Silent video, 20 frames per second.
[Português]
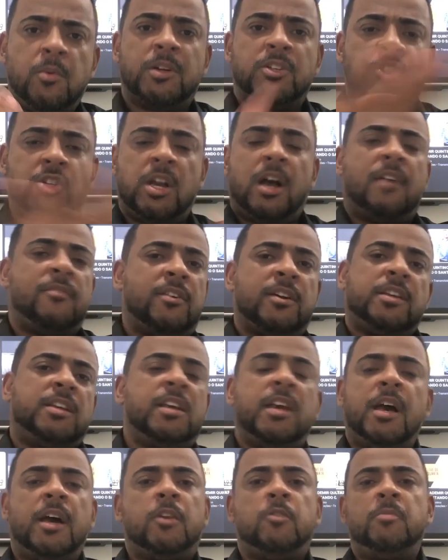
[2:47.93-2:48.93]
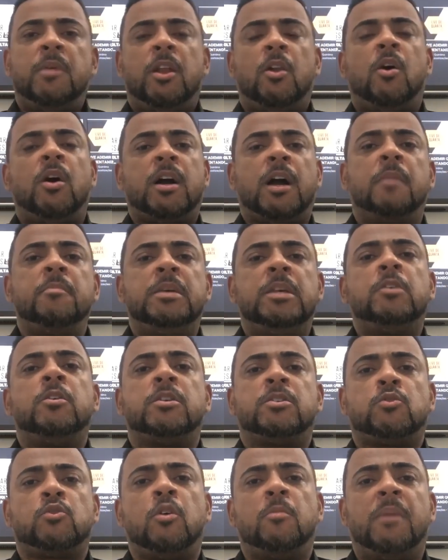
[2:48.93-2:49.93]
eu achava que era o melhor
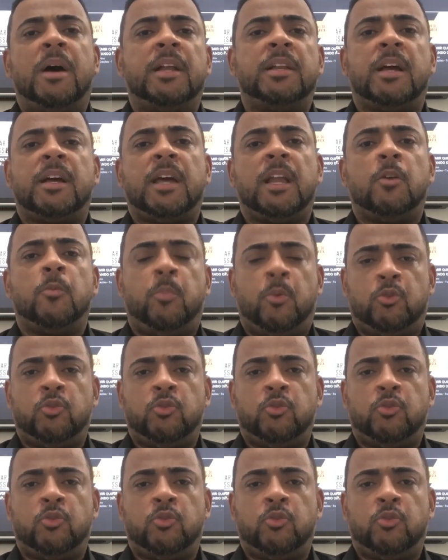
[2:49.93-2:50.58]
caminho a se tomar naquela